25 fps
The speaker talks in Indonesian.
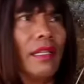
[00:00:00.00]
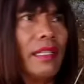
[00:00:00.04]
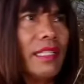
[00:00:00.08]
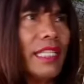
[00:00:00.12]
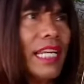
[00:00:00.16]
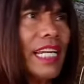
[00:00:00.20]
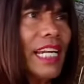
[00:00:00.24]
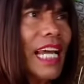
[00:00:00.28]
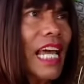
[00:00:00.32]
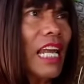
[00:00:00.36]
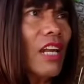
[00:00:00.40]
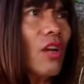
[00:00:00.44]

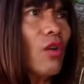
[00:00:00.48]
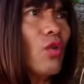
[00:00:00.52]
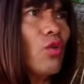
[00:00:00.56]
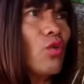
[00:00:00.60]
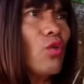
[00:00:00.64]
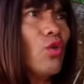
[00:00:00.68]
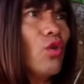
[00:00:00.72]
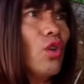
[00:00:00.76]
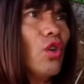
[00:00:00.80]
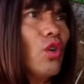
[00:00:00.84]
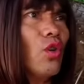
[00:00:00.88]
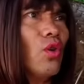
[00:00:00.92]
Cen kalung
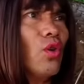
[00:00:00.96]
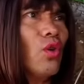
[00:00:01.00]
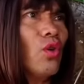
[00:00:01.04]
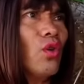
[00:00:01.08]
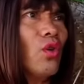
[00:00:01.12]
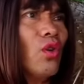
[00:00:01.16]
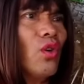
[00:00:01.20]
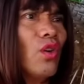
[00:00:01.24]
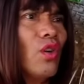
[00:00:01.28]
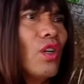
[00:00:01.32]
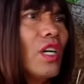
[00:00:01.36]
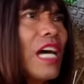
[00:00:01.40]
ulu,
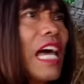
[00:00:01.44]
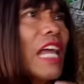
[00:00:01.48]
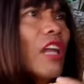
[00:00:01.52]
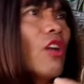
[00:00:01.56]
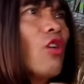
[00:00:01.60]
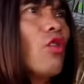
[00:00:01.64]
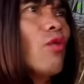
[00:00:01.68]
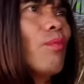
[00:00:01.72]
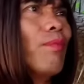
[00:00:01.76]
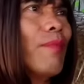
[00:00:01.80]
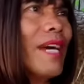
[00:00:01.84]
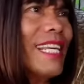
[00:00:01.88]

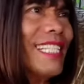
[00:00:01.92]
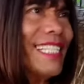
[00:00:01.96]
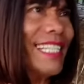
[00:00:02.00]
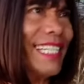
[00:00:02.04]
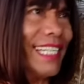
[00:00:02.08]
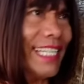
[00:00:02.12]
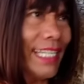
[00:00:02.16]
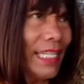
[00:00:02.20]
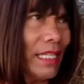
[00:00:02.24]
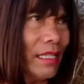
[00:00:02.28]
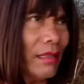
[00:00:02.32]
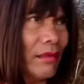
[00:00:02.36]
kalung emas
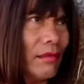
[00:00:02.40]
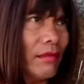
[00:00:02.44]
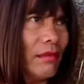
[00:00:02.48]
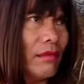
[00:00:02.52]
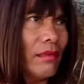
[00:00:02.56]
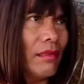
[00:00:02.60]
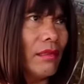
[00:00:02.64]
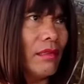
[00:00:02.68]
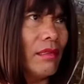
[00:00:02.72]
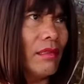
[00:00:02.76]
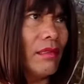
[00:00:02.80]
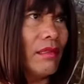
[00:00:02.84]
nih.
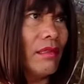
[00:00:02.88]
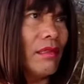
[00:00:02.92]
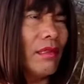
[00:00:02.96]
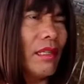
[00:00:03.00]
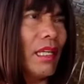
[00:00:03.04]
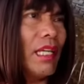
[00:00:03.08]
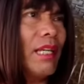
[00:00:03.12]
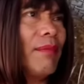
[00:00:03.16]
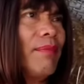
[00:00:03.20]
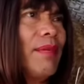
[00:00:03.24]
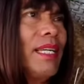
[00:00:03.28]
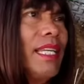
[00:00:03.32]

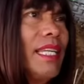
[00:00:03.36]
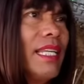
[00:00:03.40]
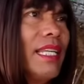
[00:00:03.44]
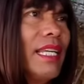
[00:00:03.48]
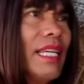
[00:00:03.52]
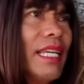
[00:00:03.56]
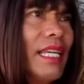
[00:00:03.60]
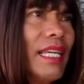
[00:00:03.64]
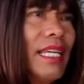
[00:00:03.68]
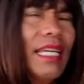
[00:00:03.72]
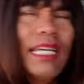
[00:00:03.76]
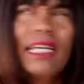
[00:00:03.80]
Ebli, eh,
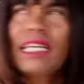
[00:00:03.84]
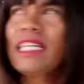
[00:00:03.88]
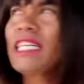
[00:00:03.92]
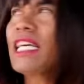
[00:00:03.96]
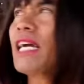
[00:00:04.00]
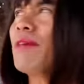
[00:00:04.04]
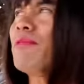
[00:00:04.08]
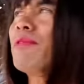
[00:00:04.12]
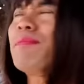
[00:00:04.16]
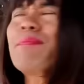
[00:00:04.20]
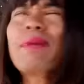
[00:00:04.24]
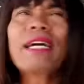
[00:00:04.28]

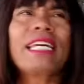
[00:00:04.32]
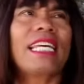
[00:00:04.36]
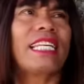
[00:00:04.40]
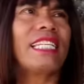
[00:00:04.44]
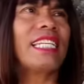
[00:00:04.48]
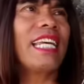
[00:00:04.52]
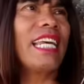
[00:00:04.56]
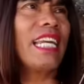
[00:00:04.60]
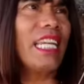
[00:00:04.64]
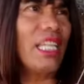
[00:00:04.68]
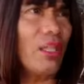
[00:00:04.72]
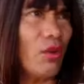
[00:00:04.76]
yang
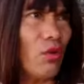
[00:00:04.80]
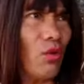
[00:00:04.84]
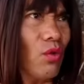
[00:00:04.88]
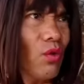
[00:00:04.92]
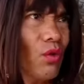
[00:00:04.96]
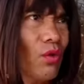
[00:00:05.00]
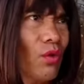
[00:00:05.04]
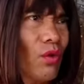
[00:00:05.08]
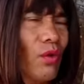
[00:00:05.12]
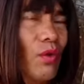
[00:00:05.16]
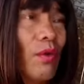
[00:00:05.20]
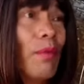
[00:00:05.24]
payas keniu,
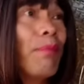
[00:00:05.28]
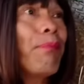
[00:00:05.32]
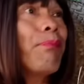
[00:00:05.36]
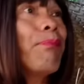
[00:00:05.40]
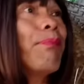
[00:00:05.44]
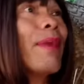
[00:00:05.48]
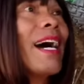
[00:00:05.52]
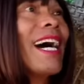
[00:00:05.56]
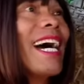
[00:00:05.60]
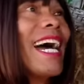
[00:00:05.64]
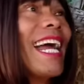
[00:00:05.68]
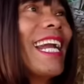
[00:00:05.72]

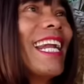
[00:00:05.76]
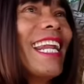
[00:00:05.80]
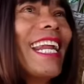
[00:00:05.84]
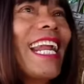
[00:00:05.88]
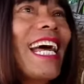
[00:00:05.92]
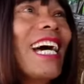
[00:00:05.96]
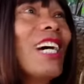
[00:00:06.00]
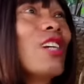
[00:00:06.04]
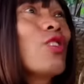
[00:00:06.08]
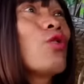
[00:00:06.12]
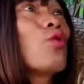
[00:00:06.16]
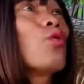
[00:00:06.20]
pangkada
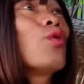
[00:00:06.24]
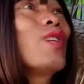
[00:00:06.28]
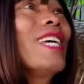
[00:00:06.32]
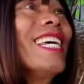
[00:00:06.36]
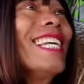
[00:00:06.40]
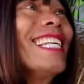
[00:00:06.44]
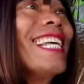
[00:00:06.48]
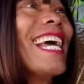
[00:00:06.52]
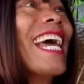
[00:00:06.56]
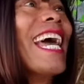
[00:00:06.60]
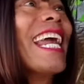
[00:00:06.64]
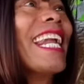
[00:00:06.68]
nanges
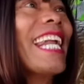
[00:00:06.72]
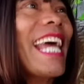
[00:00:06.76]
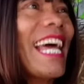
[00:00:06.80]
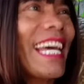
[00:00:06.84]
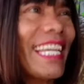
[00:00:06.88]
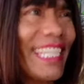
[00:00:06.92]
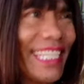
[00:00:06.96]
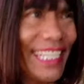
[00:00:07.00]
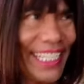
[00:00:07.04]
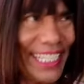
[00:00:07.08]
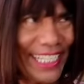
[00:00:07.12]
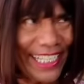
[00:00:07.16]
sugih ya
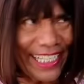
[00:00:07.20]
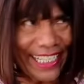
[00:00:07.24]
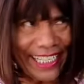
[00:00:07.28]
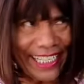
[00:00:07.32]
anaki.